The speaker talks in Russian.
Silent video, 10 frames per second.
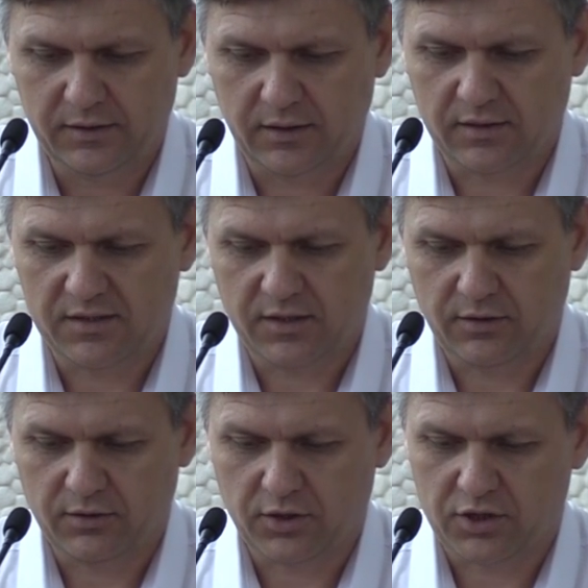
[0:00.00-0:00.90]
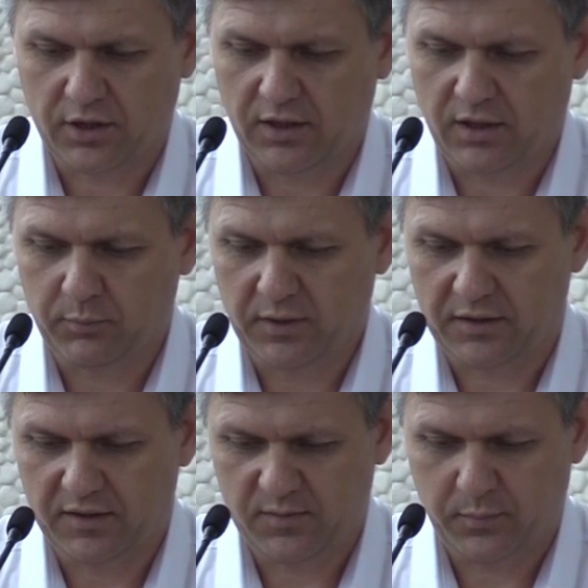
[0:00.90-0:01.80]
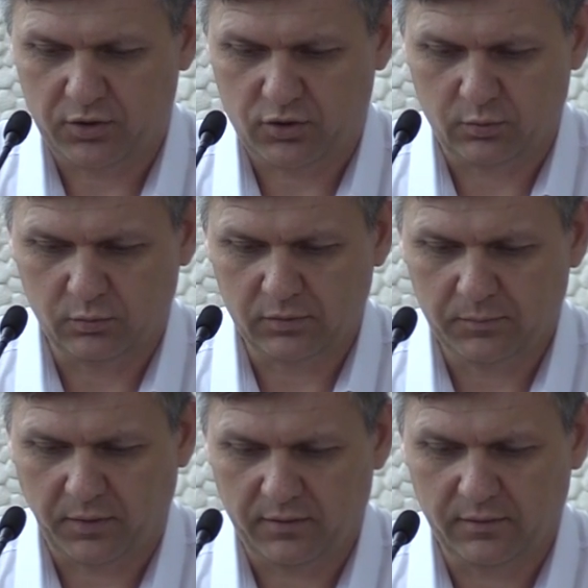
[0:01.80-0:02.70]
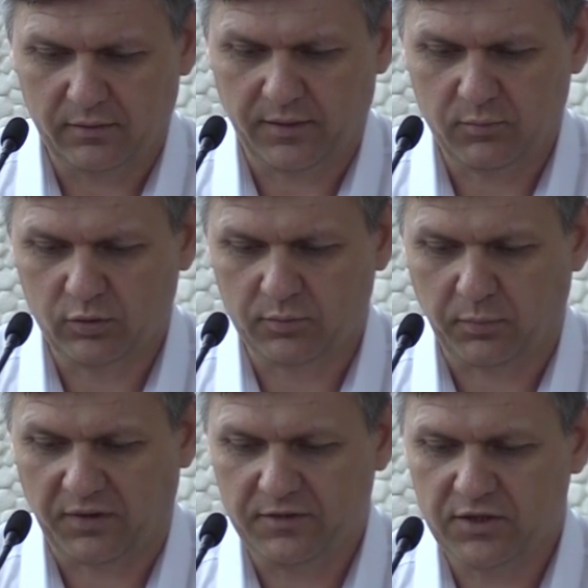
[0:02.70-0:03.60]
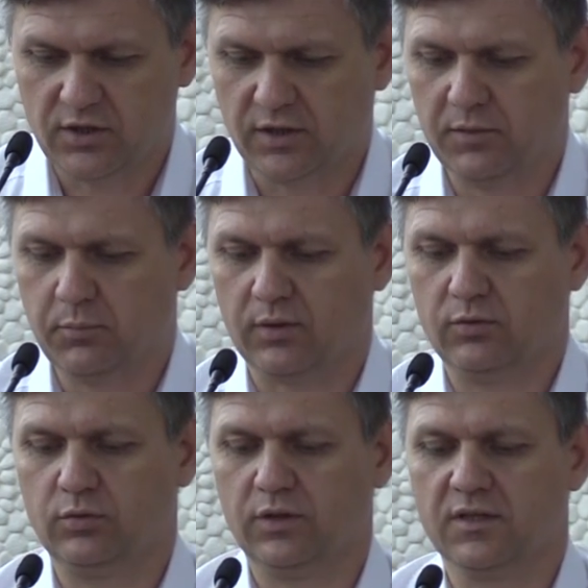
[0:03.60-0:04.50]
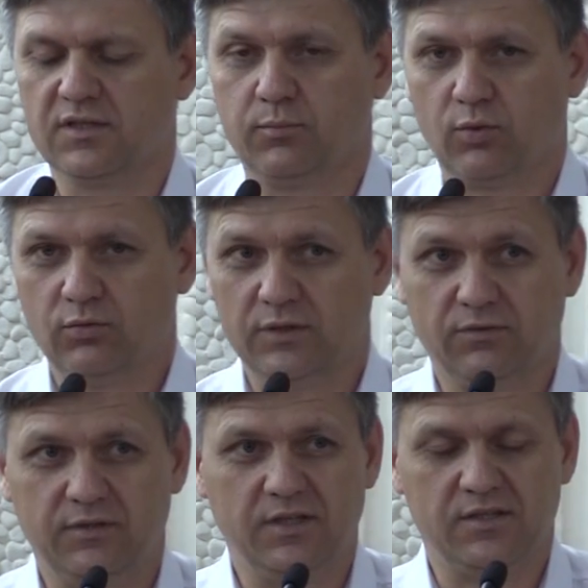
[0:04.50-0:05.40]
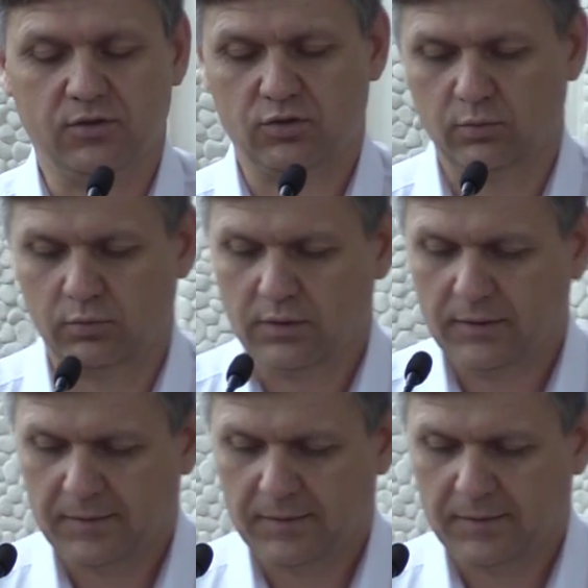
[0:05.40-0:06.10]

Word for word: диагностирование ШГРП 35 штук, Э, ремонт провисших и прогнутых газопроводов 10 штук.